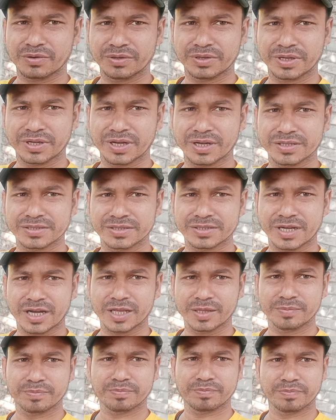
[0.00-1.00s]
कंटेंट के
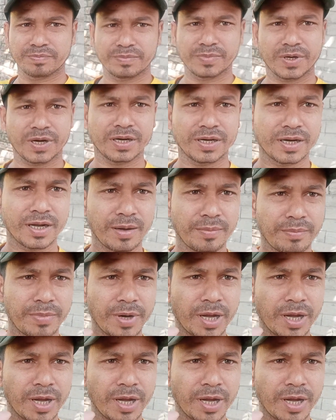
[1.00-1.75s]
साथ टाटा